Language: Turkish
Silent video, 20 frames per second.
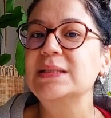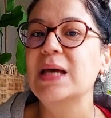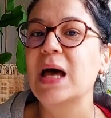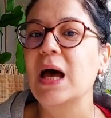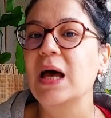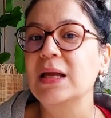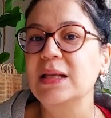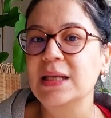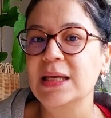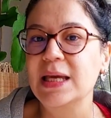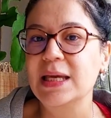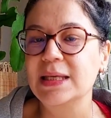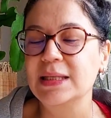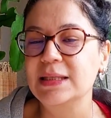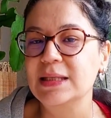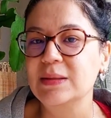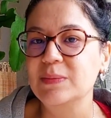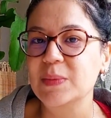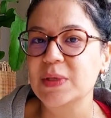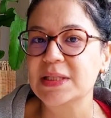tahliye
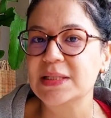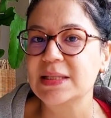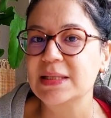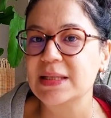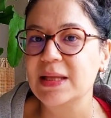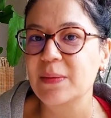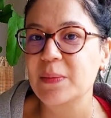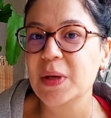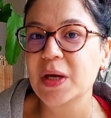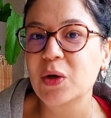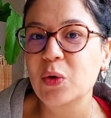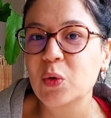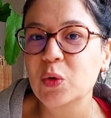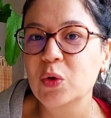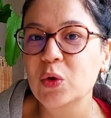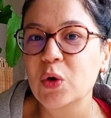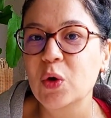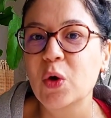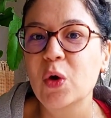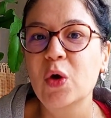edilmesi demek
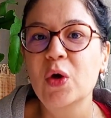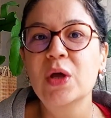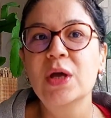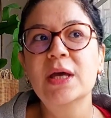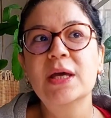oluyor.